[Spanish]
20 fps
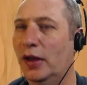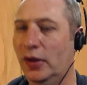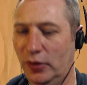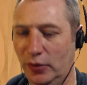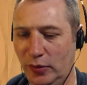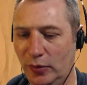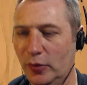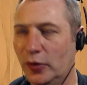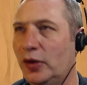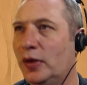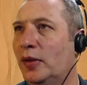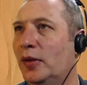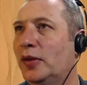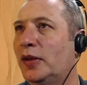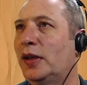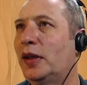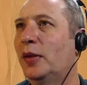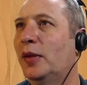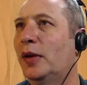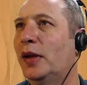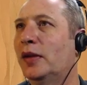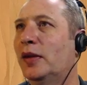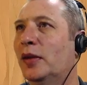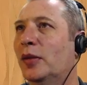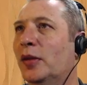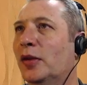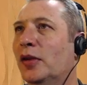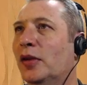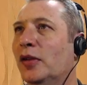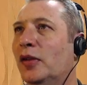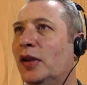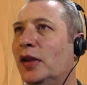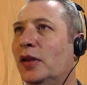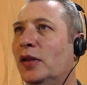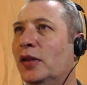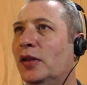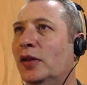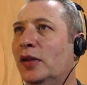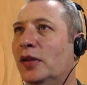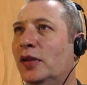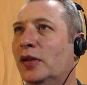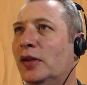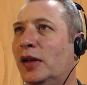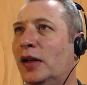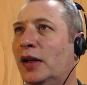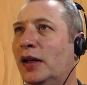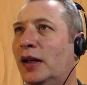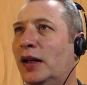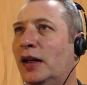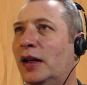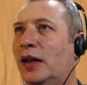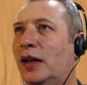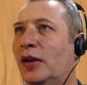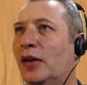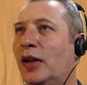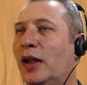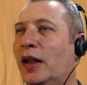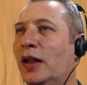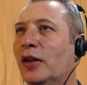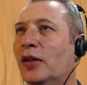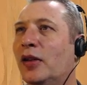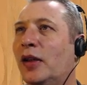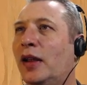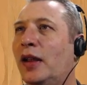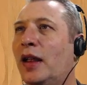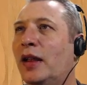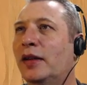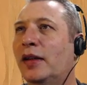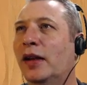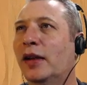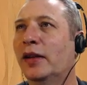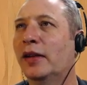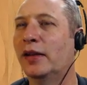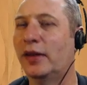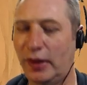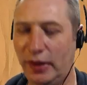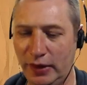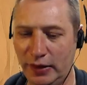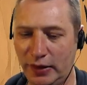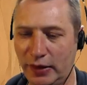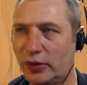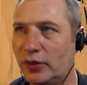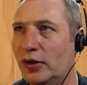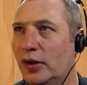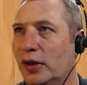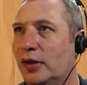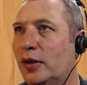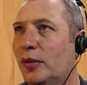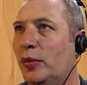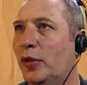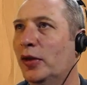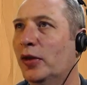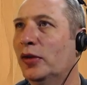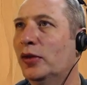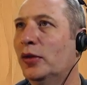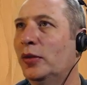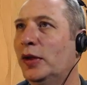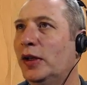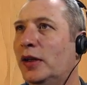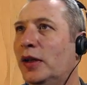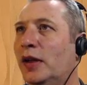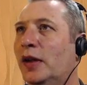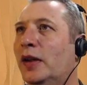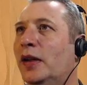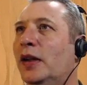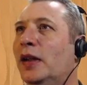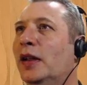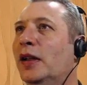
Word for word: Ahí subimos y vamos a activar este botoncito. Ah, ok. Entonces ahí ya están las escaleritas con las que puedo subir.